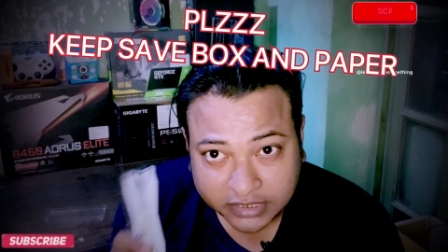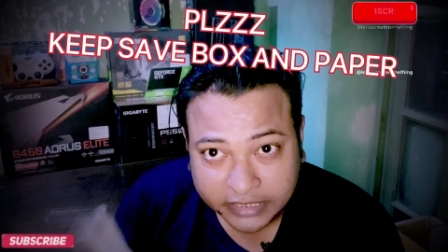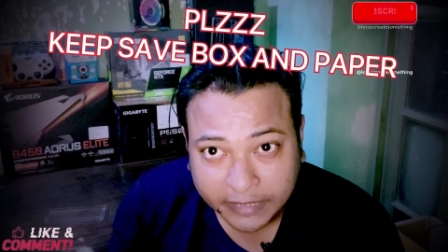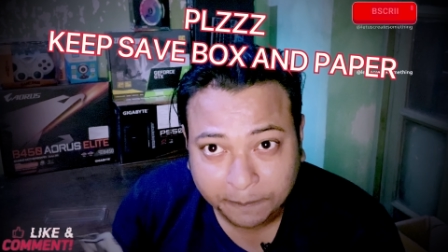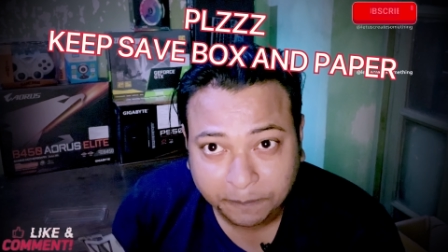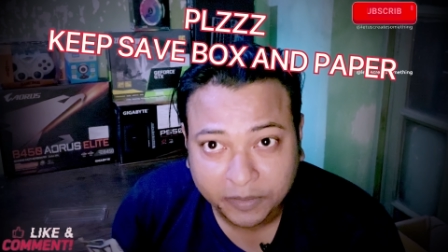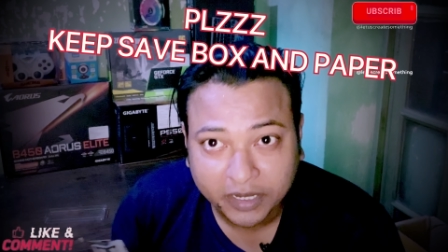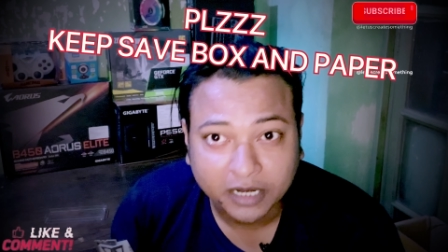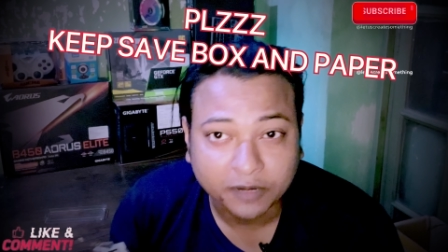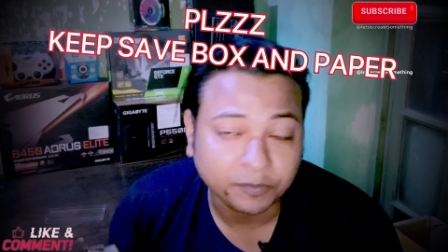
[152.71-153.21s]

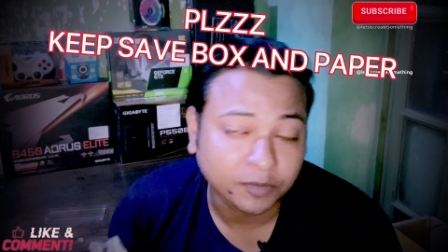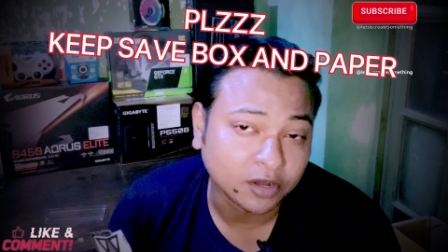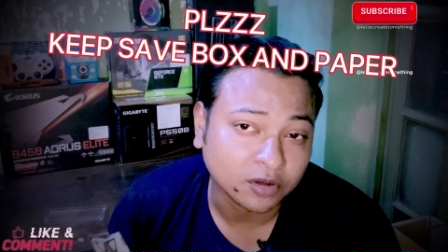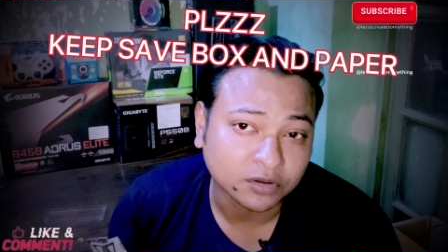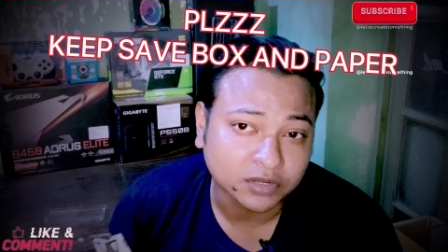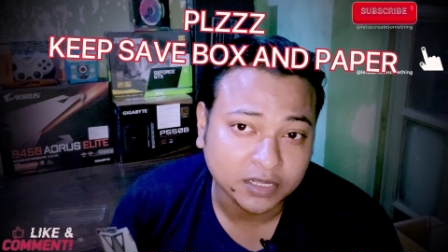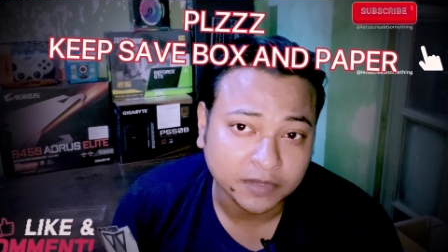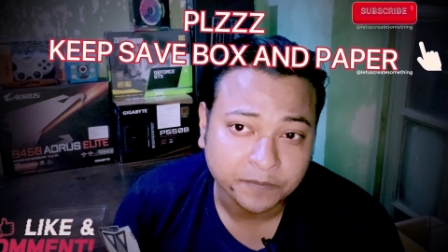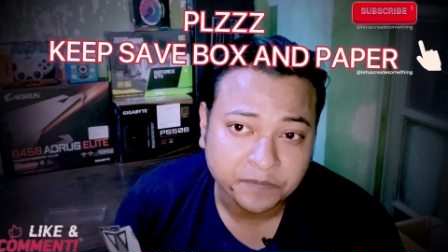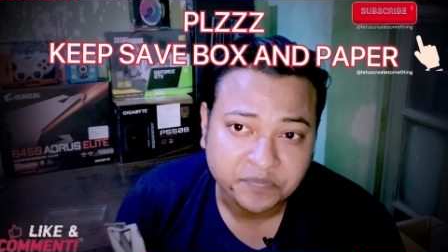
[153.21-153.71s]
सेव कर
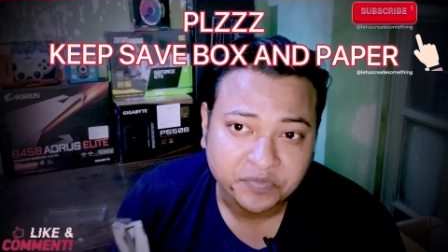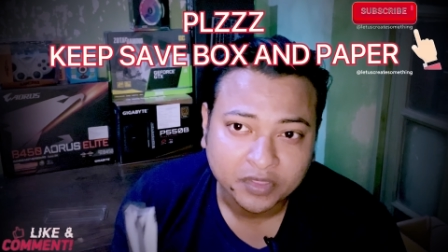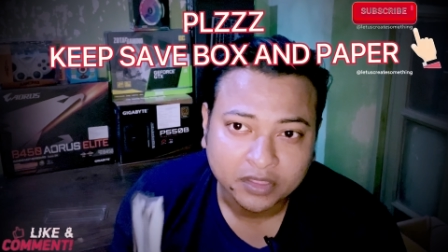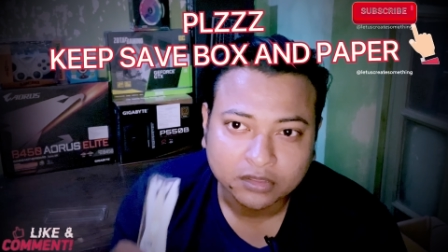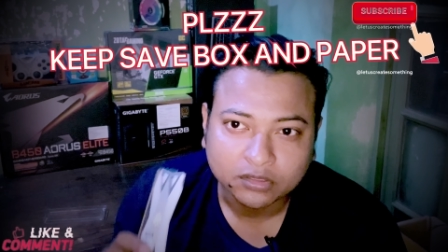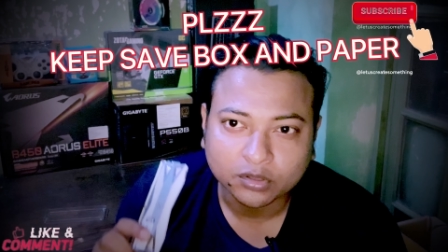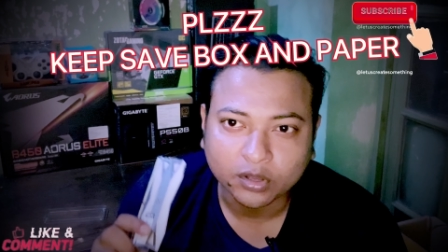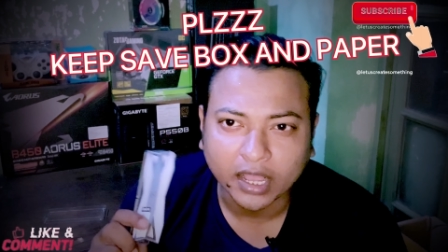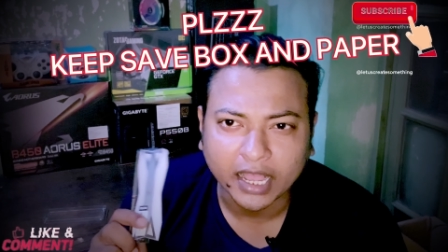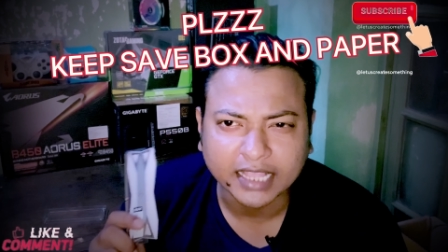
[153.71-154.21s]
पाओगे
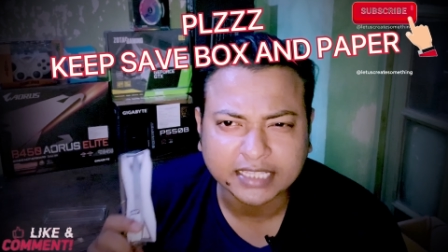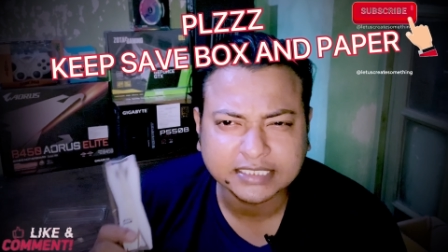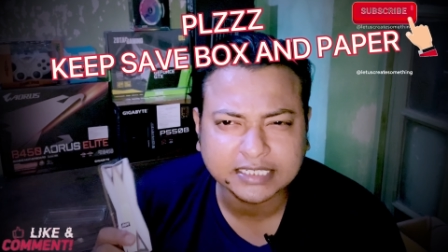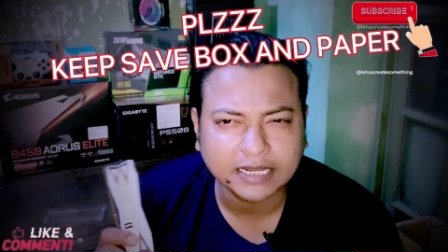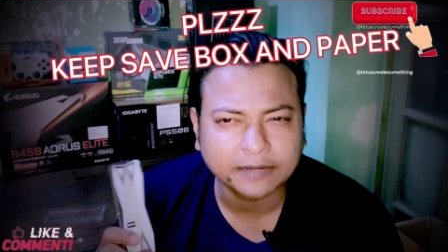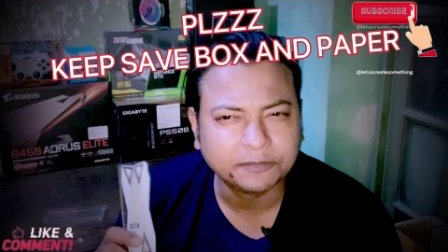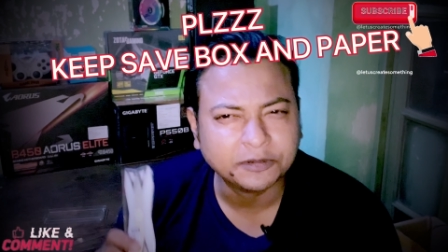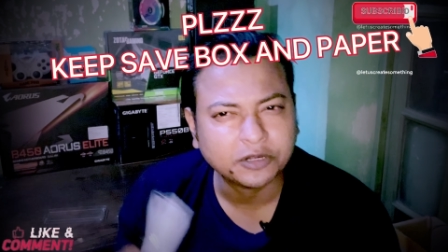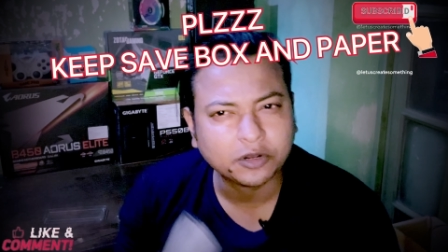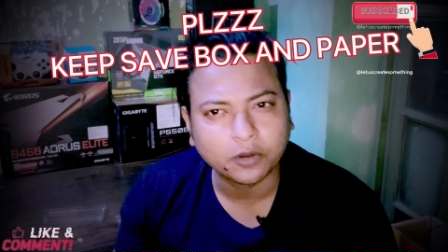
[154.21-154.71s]
तो आज
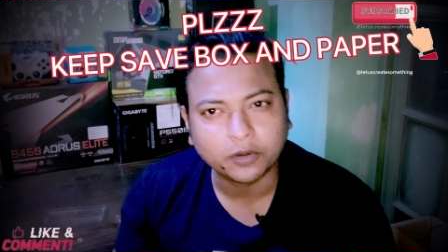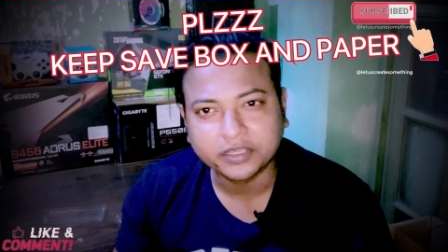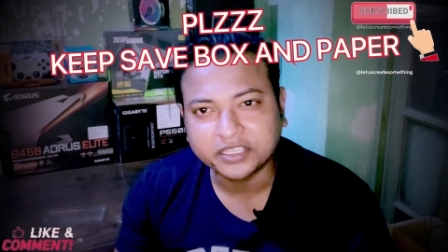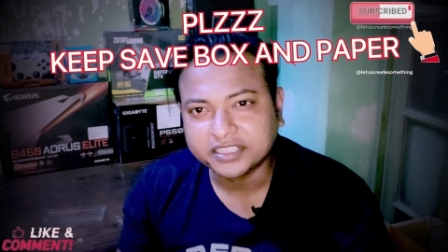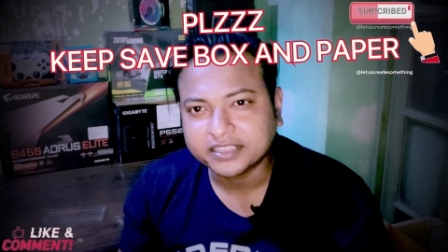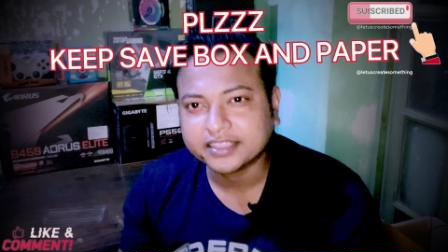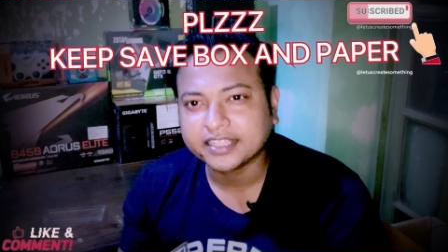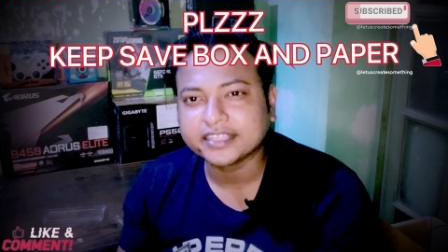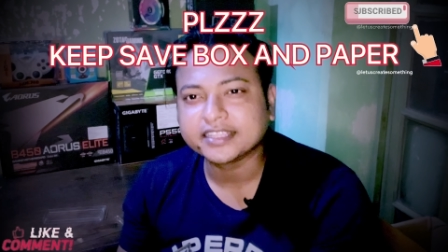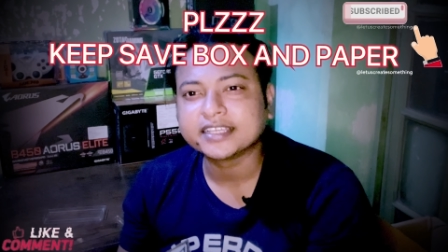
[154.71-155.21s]
का वीडियो
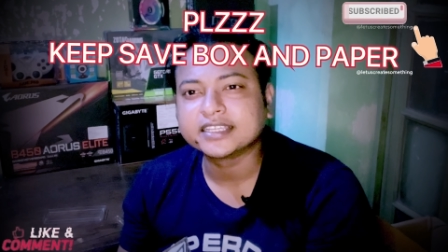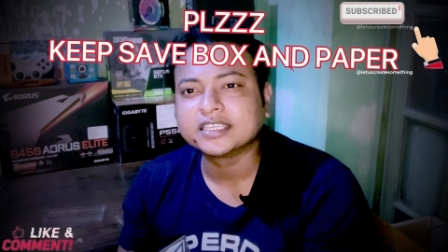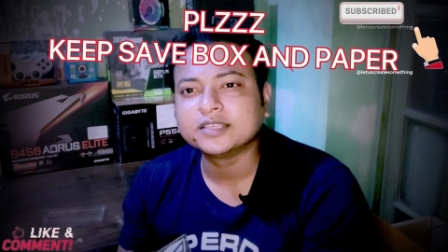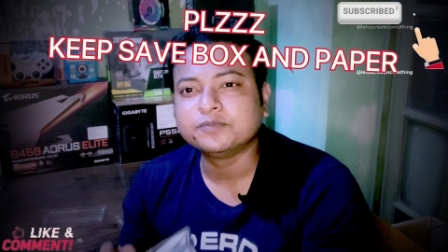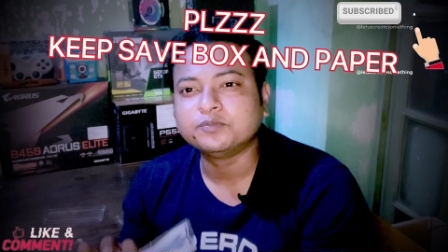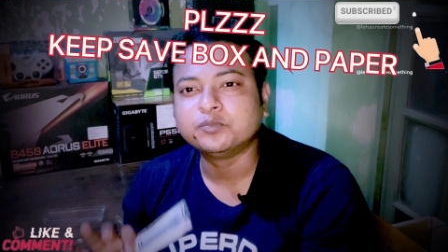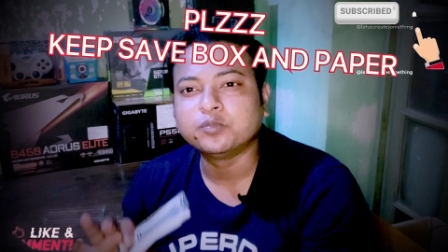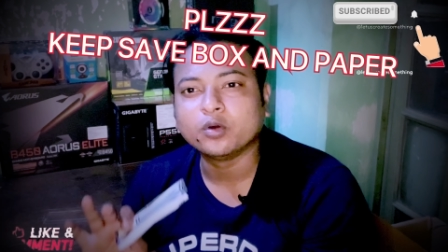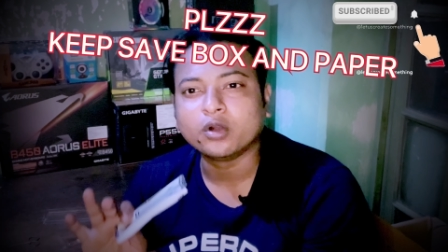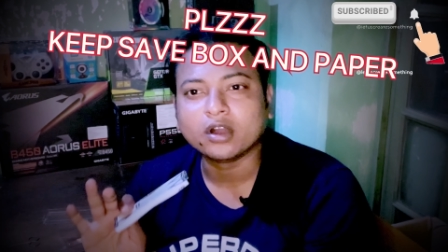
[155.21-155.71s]
इतना था
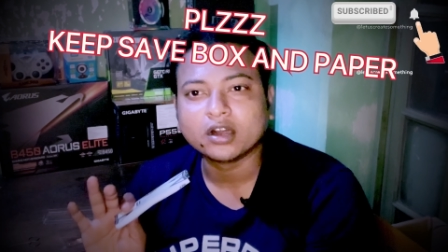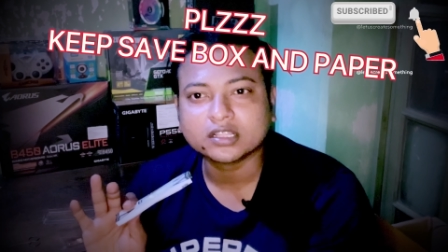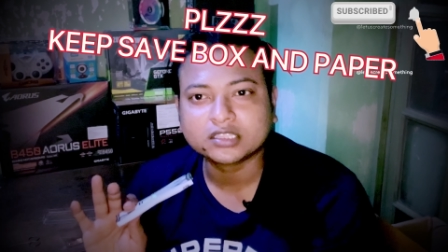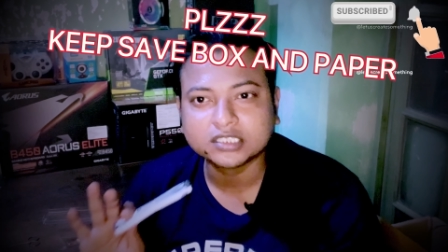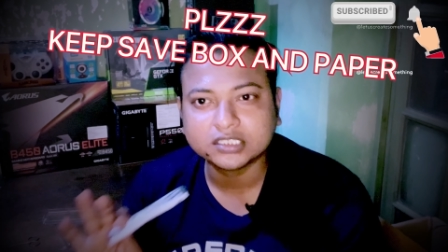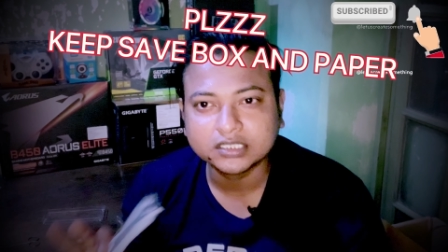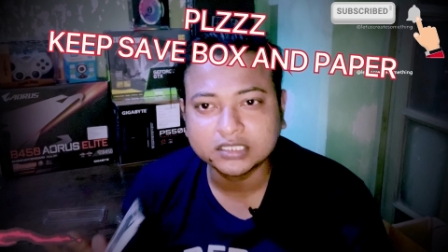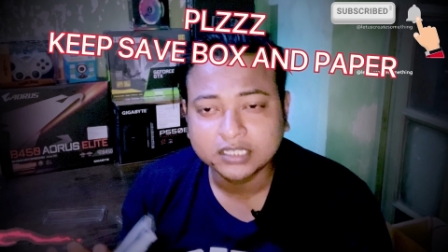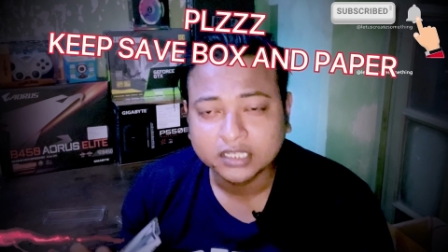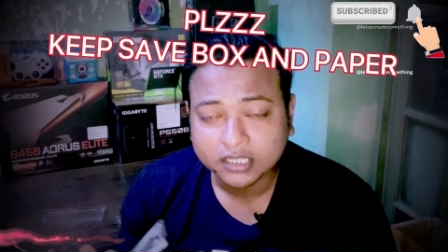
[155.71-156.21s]
कि
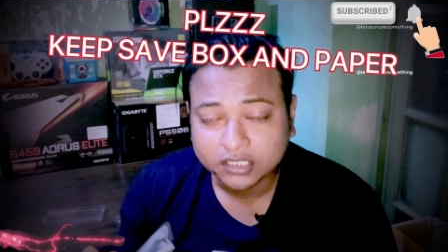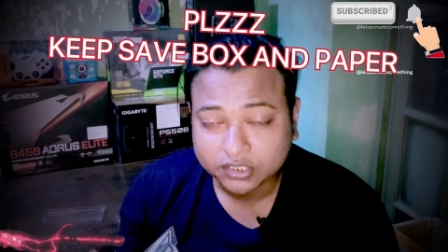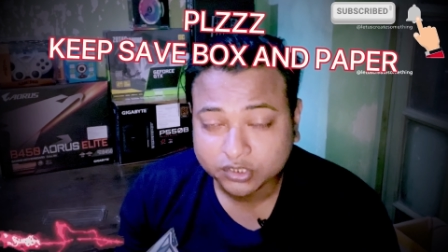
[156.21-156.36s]
बहुत ही